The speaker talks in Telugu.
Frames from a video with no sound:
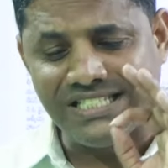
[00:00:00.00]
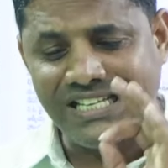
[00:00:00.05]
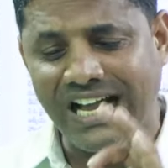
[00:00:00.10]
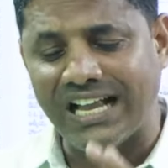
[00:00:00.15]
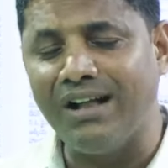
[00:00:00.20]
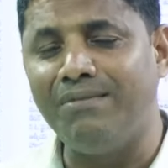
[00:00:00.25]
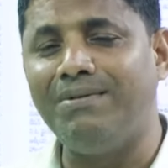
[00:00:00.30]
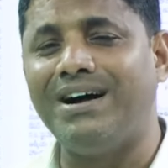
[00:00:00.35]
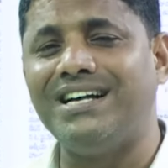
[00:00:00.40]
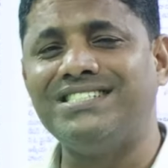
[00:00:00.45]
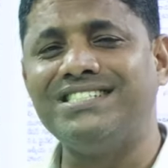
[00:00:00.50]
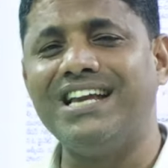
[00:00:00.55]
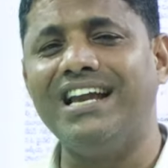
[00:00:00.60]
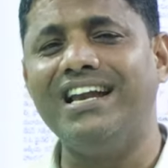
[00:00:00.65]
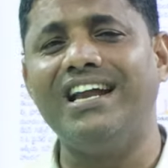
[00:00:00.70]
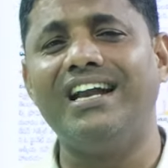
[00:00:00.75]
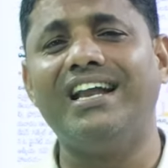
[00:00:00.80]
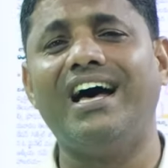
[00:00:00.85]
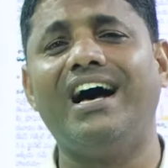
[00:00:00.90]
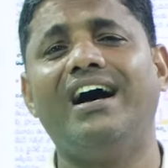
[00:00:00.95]
సగం
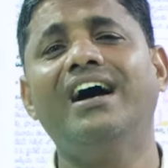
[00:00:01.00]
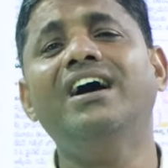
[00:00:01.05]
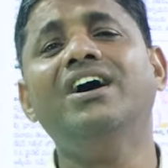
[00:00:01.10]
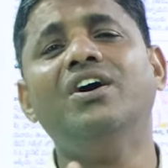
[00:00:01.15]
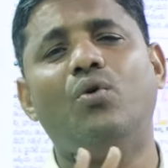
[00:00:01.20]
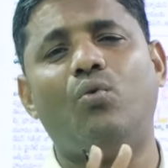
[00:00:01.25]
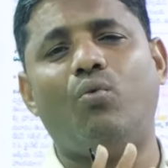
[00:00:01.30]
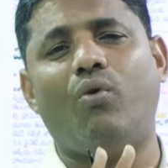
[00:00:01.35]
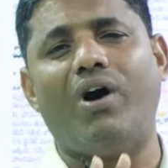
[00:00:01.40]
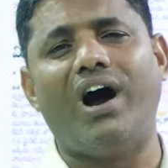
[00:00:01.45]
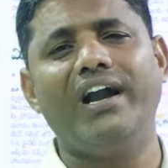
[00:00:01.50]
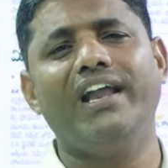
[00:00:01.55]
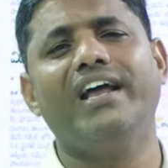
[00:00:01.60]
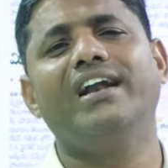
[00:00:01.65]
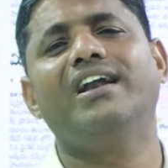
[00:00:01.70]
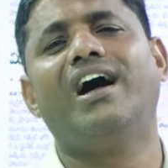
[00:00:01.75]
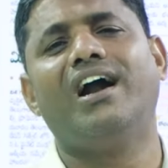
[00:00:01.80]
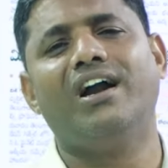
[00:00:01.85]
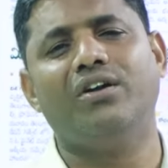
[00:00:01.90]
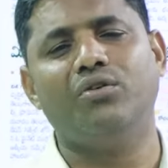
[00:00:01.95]
హాస్టళ్ళల్లా
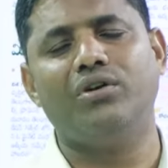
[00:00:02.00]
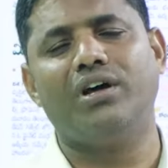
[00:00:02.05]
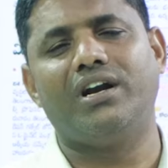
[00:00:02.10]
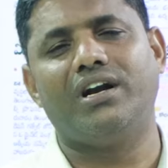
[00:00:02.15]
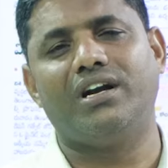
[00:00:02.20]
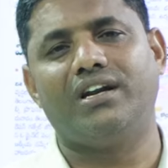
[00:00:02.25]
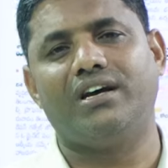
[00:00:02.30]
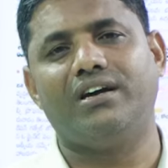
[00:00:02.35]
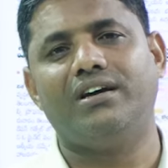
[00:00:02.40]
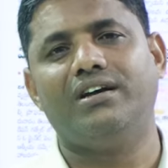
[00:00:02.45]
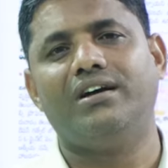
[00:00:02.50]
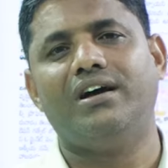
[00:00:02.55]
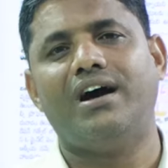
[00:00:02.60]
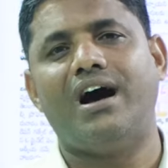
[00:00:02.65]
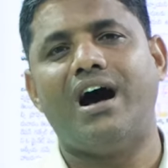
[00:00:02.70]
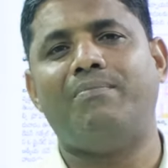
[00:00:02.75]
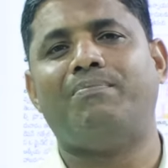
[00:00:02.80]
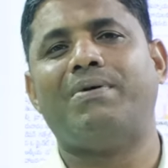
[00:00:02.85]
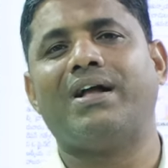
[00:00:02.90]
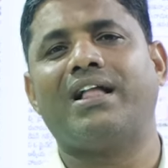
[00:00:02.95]
వార్డెన్లో ఆడు ఉండారంట
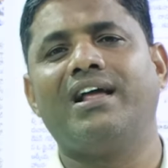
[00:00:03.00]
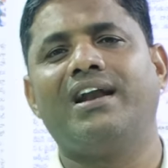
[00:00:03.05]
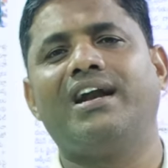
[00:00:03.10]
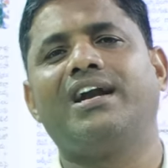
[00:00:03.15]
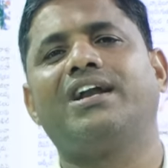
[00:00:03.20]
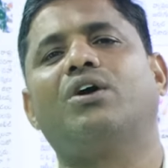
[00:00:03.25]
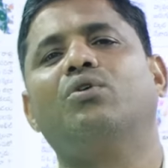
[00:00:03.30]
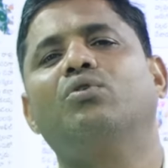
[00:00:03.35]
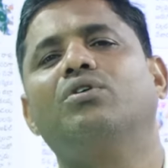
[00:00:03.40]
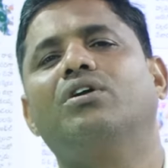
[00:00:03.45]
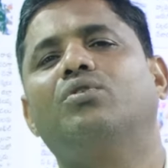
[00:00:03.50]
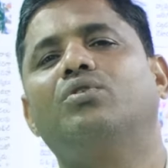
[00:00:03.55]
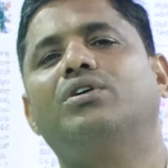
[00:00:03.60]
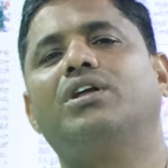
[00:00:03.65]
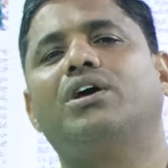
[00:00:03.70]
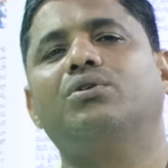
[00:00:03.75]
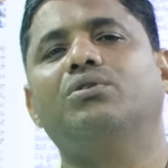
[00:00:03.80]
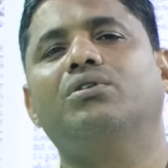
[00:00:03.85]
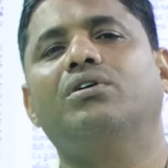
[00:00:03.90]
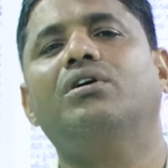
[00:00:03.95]
ఆ పక్కన టౌన్లో
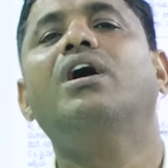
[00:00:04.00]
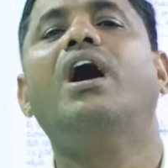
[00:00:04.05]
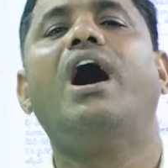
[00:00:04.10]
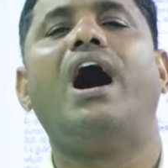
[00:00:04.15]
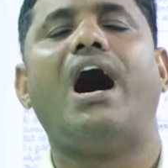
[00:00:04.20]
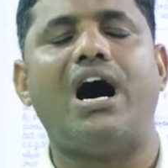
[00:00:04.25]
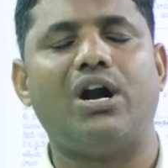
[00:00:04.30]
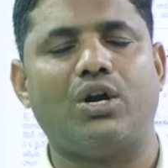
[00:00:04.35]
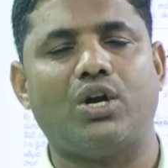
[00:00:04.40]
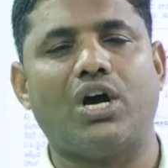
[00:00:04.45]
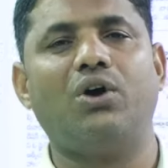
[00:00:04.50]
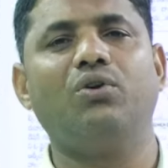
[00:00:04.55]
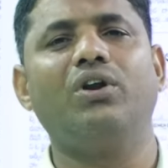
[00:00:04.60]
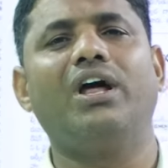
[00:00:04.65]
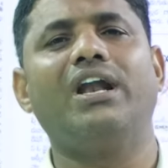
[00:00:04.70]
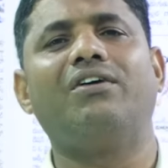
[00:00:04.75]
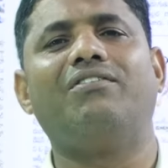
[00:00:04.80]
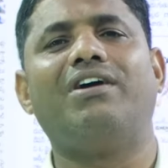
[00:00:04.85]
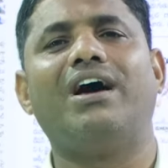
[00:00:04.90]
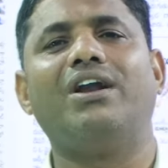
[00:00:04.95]
ఉంటారు ఆ
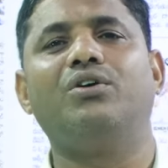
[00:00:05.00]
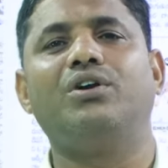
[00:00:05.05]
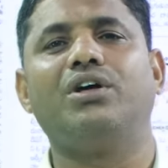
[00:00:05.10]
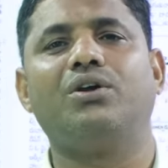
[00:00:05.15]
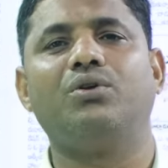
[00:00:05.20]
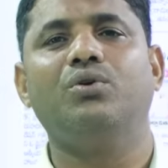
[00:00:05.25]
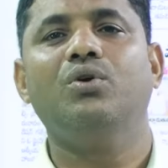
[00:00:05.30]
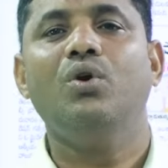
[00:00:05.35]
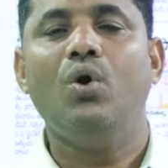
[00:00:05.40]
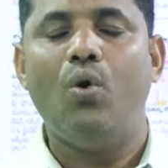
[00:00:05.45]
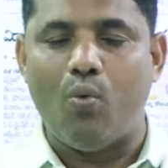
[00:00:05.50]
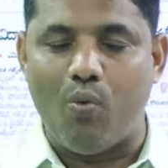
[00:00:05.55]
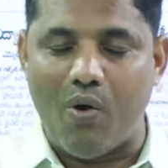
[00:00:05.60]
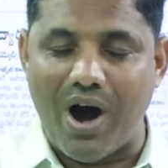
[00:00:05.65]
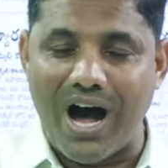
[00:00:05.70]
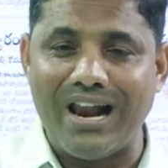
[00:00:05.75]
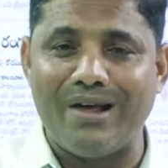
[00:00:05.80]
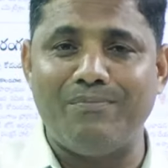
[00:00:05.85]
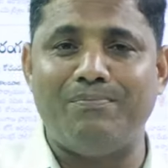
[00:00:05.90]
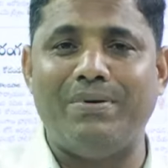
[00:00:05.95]
టౌన్లలో వాళ్ళు ఉంటారు
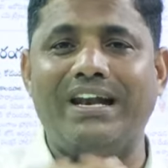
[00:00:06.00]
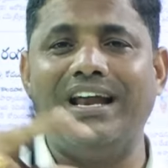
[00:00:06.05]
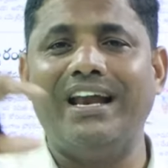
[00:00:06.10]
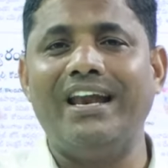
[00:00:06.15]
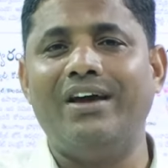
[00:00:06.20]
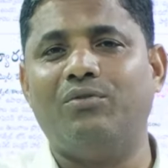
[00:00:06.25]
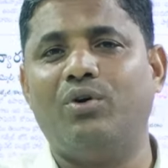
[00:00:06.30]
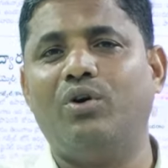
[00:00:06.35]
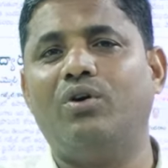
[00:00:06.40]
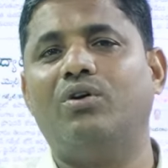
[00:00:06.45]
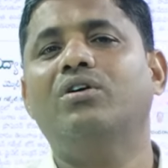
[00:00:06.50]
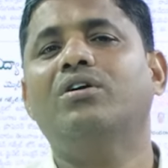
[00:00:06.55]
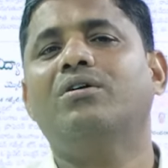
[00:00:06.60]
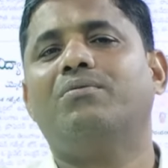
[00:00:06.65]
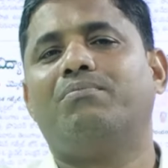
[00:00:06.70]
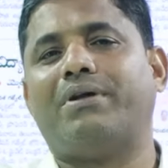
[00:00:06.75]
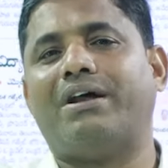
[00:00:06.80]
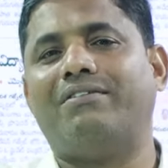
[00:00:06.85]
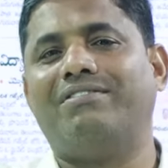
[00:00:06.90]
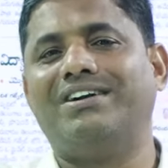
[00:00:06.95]
వాళ్ళ పిల్లలేమో
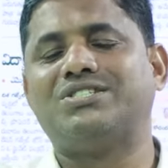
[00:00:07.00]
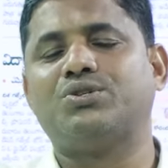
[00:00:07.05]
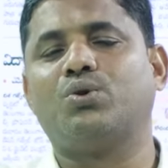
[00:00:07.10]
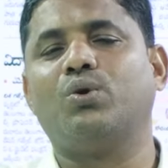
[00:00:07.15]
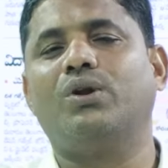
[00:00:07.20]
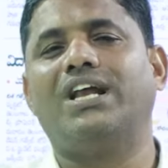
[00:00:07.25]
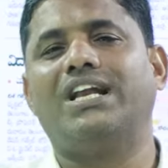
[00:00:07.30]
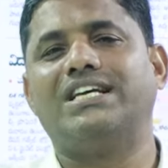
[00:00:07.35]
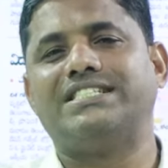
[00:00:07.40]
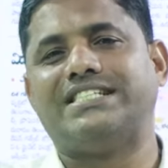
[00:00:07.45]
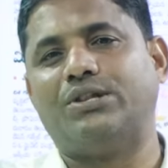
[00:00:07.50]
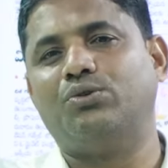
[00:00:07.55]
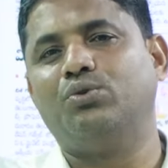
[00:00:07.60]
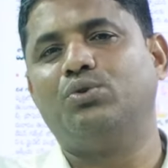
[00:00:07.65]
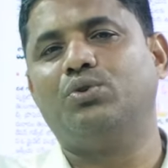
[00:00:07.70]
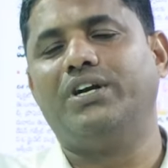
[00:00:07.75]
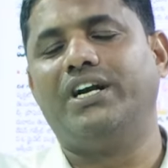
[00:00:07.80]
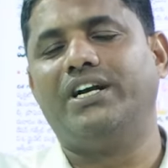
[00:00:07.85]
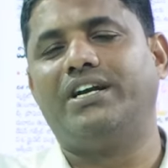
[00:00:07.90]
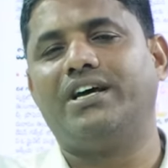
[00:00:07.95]
ప్రైవేట్ స్కూళ్ళల్లో
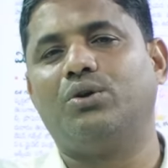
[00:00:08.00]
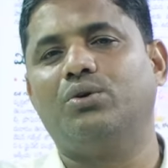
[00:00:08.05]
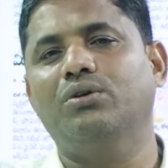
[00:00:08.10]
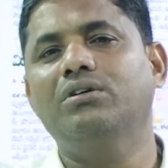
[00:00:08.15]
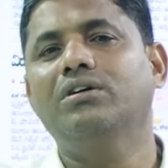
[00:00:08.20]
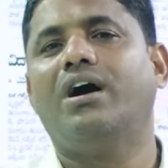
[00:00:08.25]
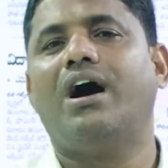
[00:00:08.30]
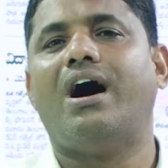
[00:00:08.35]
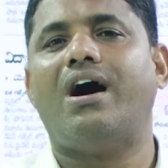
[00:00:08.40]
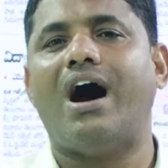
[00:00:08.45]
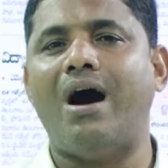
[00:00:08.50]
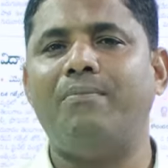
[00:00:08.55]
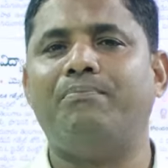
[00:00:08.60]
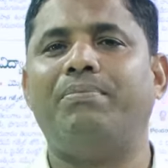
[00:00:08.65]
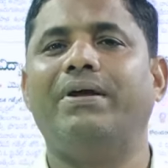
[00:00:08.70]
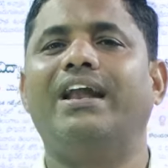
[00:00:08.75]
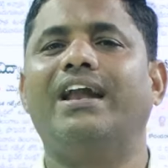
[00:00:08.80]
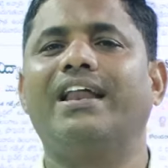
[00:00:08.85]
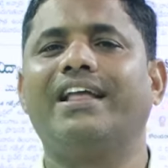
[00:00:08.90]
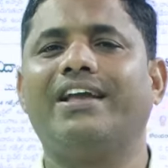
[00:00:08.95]
చదువుతూ ఉంటారు ఆ
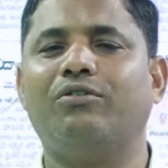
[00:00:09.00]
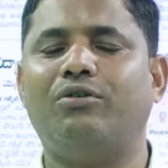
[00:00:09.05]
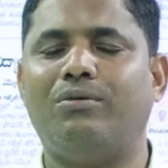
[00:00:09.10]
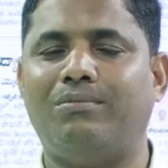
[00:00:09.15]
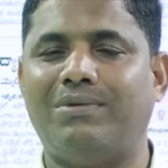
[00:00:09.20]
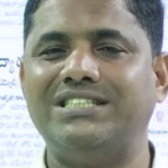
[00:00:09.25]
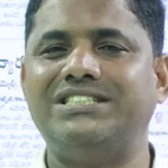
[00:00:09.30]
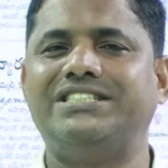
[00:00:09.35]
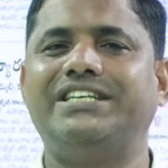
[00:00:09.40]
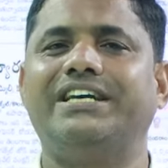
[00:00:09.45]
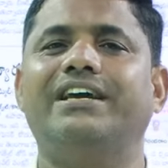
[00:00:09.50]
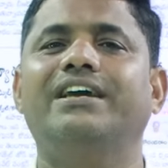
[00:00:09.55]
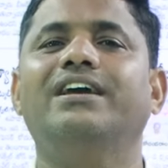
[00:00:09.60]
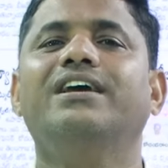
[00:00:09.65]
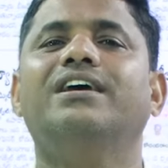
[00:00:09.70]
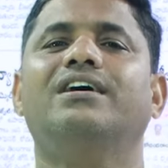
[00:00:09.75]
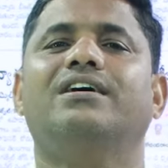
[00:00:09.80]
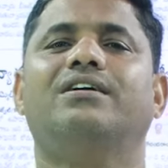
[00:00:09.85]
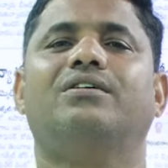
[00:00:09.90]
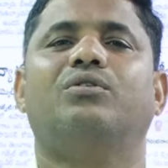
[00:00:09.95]
పిల్లలకేమో మంచి
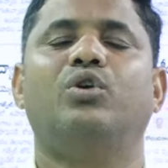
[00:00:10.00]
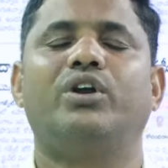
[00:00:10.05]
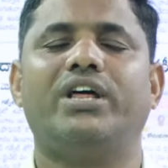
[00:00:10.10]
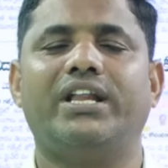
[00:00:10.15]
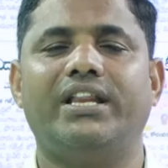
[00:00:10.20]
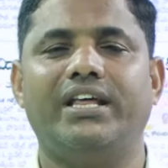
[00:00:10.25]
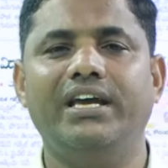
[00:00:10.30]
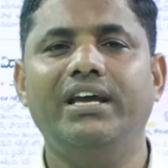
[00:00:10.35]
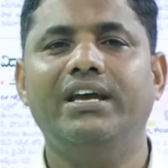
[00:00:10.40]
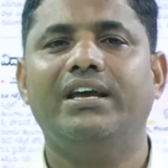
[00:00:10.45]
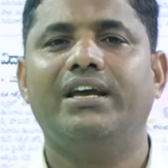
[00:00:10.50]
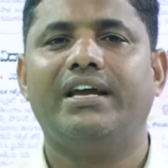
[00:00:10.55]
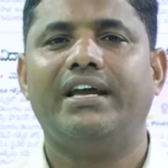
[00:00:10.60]
ఉంటుంది